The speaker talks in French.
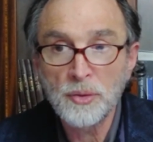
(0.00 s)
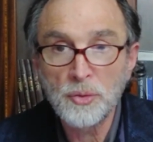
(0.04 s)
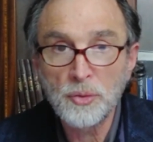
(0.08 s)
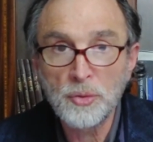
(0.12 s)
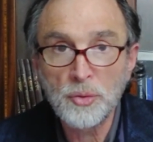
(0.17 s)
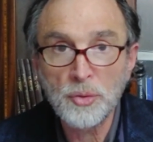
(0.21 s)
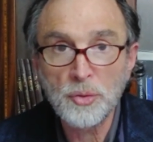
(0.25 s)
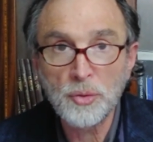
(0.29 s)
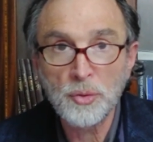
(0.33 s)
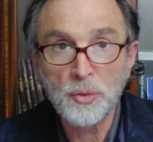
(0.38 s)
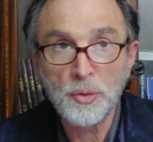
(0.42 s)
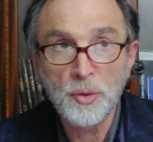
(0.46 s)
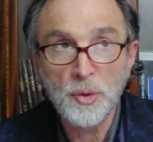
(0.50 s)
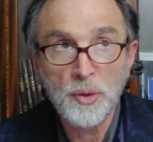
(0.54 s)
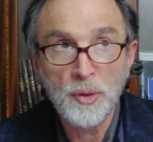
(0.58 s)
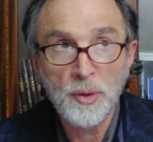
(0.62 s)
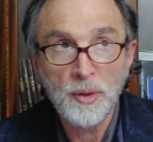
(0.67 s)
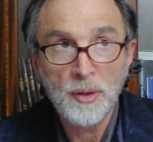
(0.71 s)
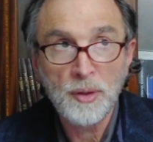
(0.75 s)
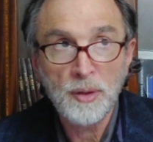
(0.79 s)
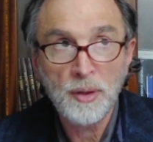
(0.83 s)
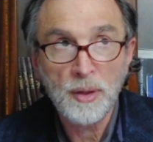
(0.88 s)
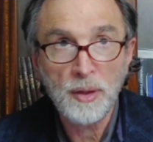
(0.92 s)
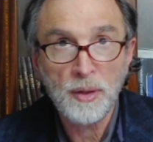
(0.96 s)
de
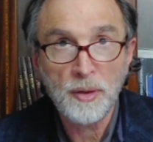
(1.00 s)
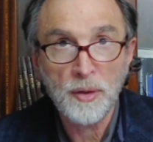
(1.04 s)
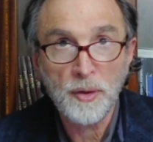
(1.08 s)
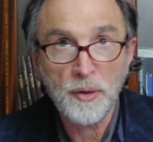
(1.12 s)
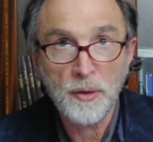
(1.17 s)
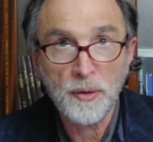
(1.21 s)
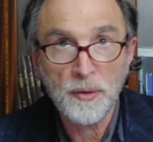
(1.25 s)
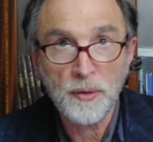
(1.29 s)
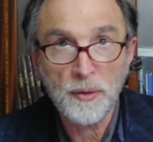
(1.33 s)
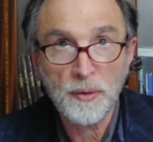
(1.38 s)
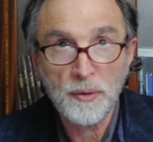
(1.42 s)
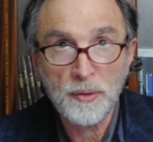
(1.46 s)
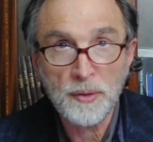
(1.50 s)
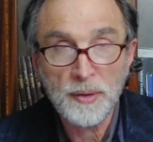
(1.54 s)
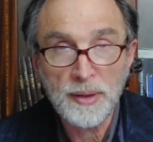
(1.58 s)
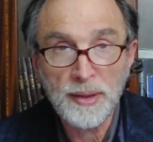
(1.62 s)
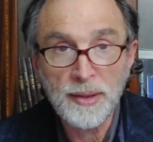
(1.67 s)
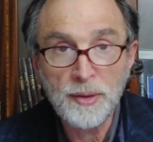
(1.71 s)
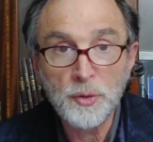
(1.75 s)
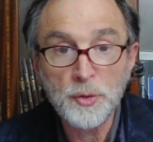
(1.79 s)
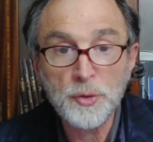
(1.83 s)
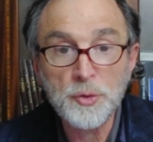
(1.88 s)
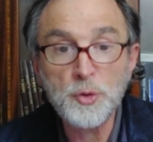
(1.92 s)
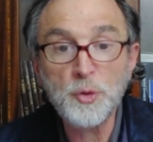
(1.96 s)
euh,
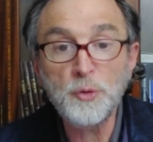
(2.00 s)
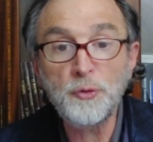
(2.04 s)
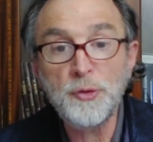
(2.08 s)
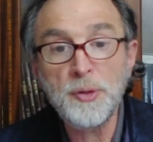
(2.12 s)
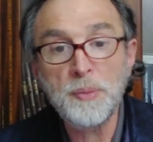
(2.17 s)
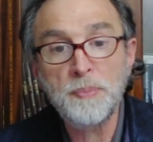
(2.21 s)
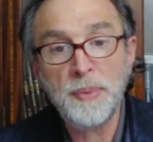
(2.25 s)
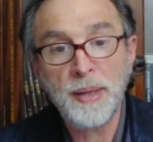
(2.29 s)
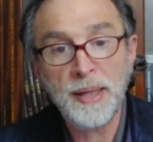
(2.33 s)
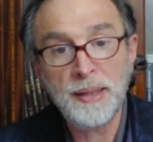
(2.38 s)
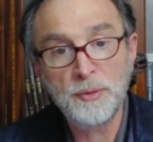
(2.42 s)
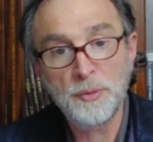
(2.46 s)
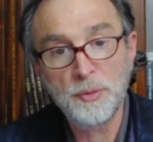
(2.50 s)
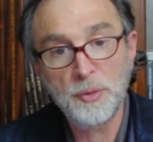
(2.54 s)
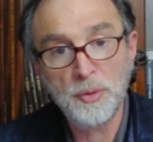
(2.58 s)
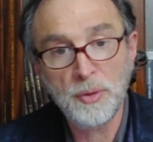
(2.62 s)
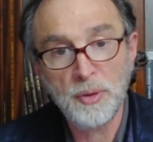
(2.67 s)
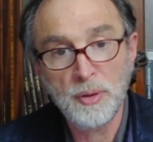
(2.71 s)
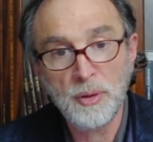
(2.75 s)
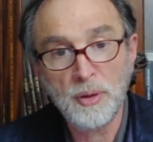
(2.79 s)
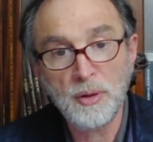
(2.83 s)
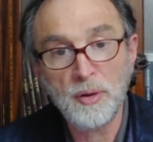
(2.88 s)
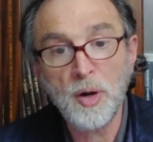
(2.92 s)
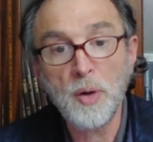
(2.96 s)
il ne suffit pas de
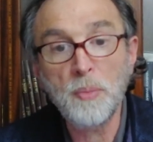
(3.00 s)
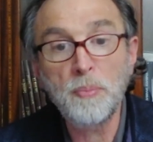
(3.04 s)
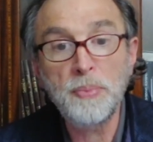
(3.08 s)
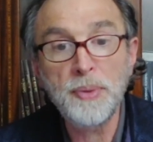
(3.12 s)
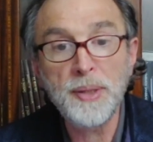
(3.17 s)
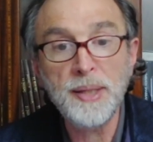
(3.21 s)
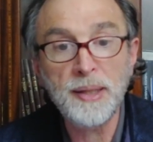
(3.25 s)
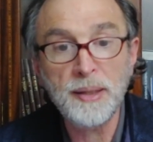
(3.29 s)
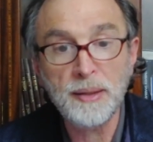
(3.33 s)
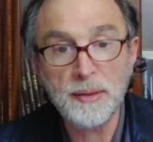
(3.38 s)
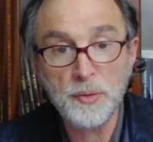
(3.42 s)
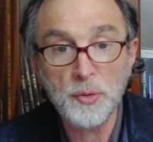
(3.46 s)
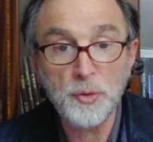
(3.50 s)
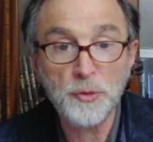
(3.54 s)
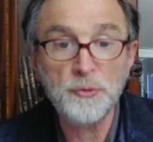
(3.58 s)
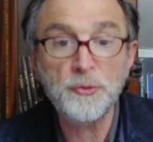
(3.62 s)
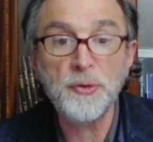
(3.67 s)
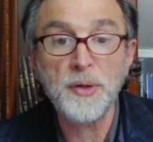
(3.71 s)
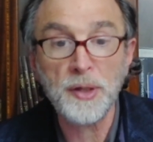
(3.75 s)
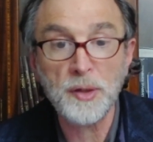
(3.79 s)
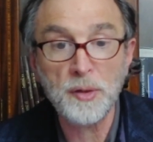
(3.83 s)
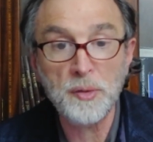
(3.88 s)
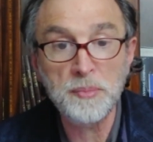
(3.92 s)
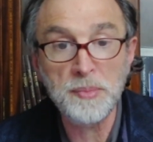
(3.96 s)
remplir et de
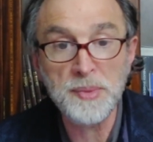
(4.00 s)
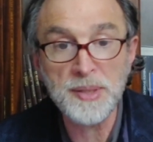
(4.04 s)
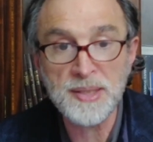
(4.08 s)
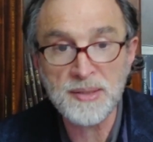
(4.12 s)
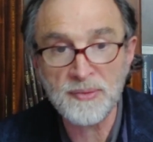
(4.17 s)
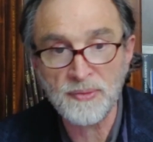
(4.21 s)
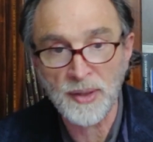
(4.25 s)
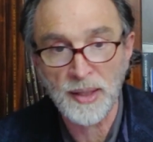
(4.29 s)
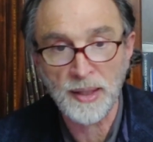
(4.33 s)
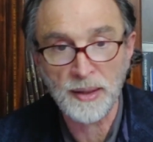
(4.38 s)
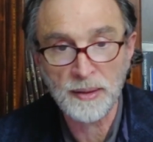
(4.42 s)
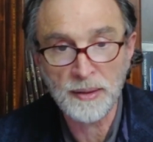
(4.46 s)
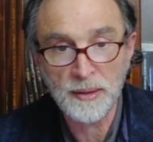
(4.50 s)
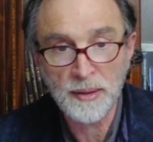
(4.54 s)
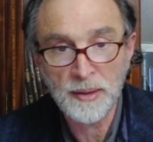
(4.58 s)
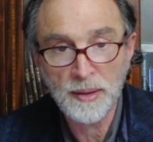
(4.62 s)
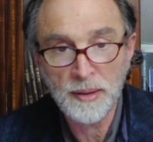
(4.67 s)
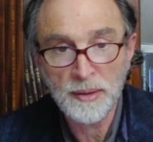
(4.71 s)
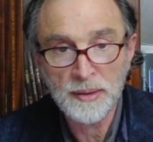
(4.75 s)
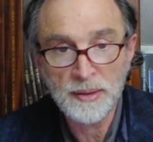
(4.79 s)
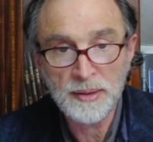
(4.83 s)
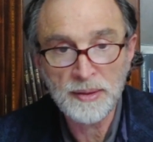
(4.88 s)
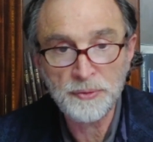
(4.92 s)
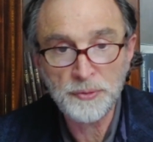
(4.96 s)
faire une mitzvah.
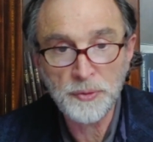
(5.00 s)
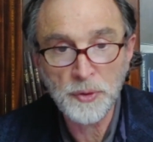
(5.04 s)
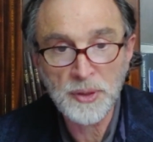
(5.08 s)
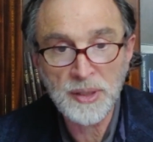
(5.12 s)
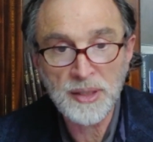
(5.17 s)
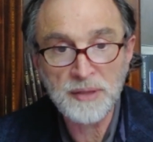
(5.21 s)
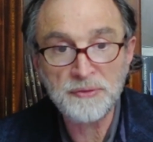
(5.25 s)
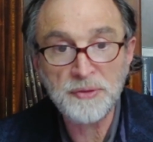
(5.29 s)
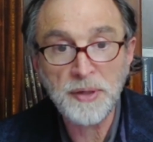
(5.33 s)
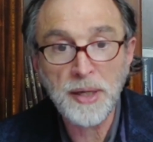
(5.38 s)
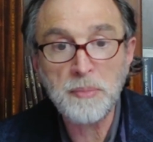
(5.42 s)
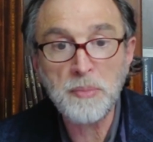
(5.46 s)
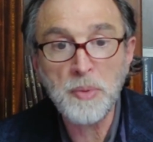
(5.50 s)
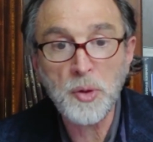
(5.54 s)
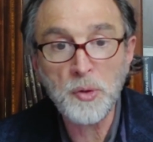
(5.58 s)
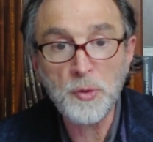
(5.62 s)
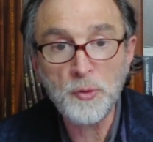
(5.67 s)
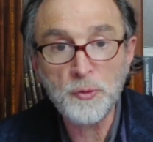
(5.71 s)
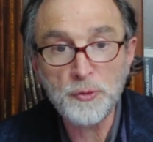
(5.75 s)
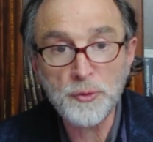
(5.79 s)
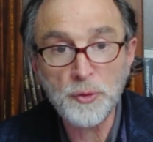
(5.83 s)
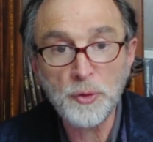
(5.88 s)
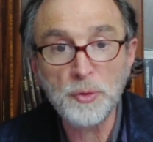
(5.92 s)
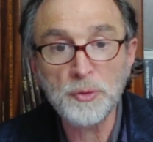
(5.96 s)
Il faut qu'il y ait vraiment
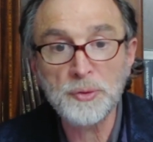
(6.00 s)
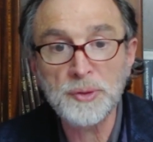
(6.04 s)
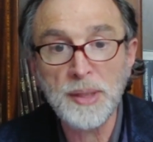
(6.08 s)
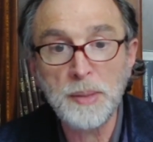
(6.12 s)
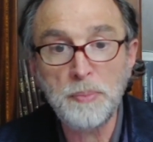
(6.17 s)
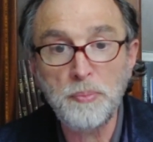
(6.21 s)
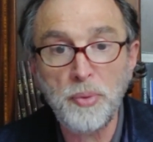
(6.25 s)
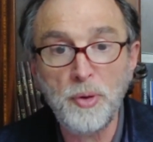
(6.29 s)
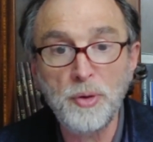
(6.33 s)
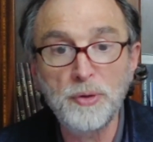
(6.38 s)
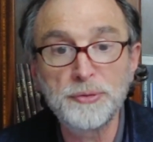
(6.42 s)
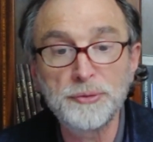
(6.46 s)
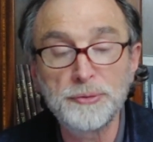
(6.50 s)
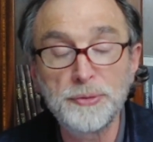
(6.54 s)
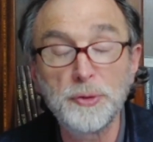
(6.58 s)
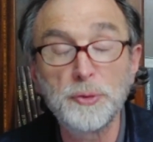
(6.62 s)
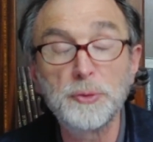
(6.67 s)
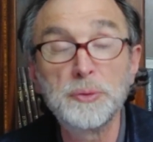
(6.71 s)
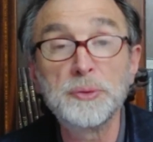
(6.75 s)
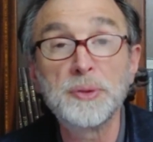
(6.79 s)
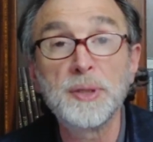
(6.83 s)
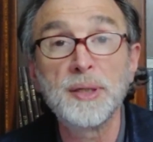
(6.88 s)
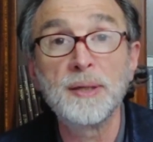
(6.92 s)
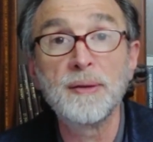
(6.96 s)
une volonté
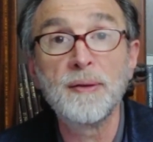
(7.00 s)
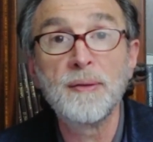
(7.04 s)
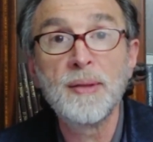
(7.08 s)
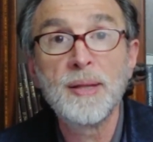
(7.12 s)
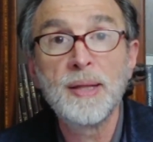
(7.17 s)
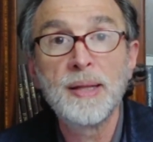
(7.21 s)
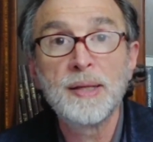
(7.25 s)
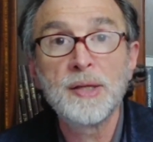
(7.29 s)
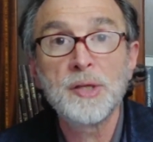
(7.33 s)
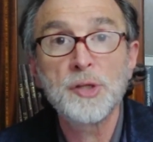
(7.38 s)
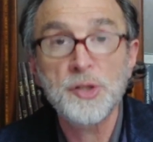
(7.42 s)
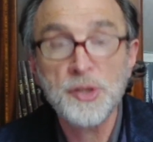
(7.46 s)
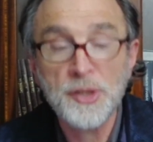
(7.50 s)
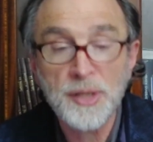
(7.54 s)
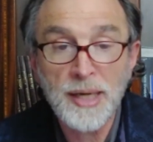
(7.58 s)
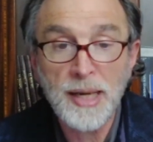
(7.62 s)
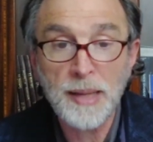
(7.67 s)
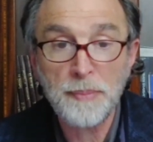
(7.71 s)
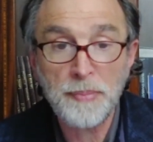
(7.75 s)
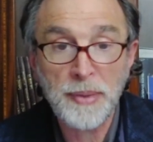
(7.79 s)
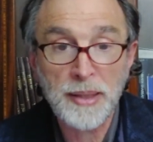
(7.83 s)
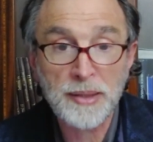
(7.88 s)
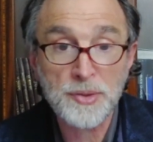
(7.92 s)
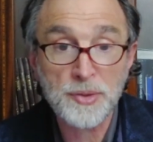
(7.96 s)
profonde chez
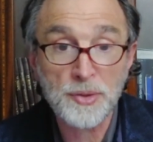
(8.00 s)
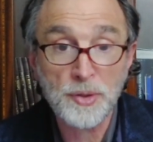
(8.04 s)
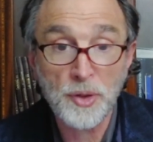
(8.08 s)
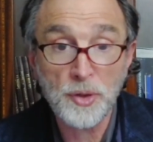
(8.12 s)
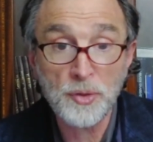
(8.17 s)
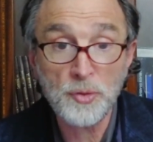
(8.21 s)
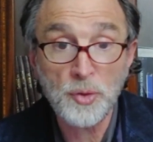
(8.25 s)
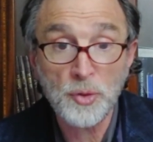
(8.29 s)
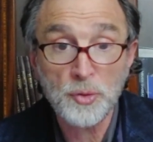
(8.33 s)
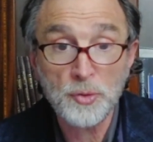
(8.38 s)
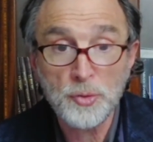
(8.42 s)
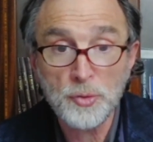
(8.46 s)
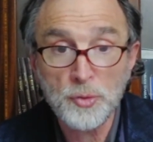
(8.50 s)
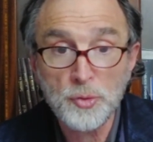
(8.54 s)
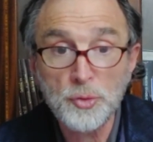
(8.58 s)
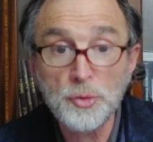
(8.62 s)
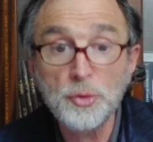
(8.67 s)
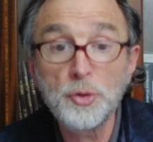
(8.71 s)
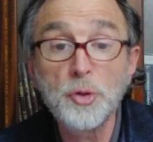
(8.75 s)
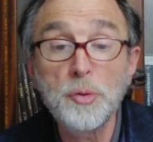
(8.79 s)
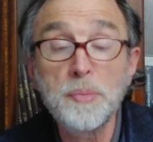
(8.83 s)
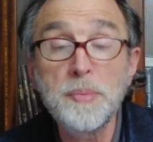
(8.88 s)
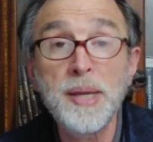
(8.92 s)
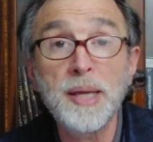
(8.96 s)
la personne
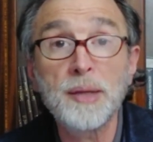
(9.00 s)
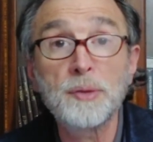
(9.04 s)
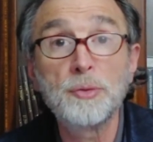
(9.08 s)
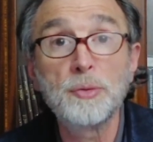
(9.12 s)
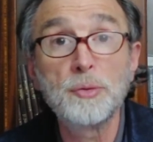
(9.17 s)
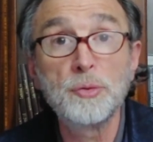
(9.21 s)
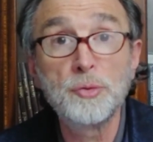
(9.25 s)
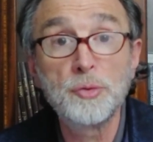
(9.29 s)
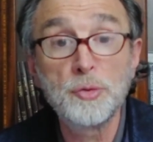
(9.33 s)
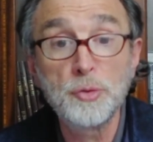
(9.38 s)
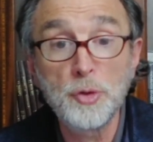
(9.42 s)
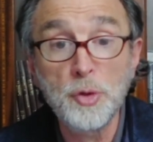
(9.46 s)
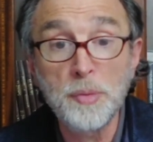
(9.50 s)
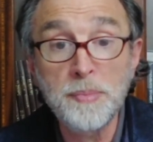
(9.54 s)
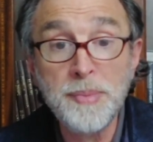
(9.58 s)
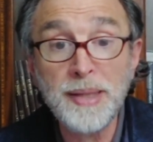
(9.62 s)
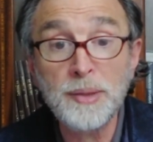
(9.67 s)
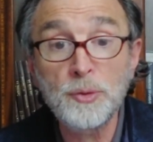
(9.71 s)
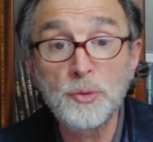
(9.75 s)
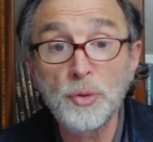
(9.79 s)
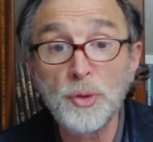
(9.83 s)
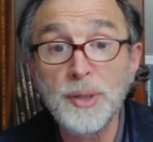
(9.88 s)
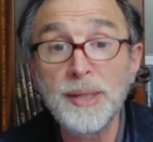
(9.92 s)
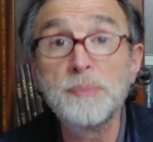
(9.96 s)
du domaine de, du
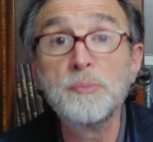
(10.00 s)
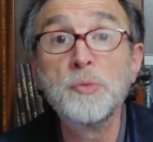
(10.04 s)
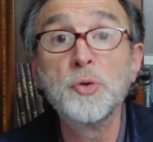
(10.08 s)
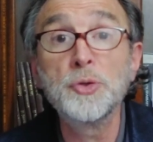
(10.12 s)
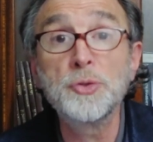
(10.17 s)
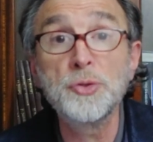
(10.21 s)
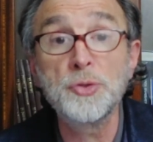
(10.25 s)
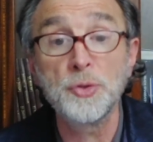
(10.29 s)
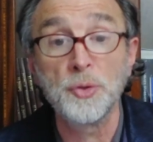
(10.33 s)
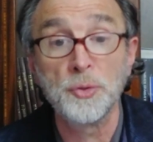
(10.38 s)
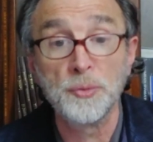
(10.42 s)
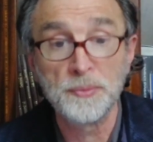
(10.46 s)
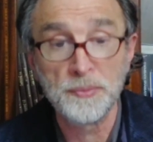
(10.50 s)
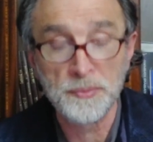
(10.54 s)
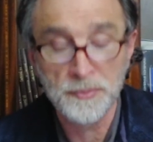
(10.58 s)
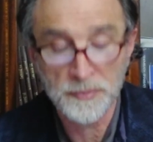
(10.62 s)
domaine de l'émotion.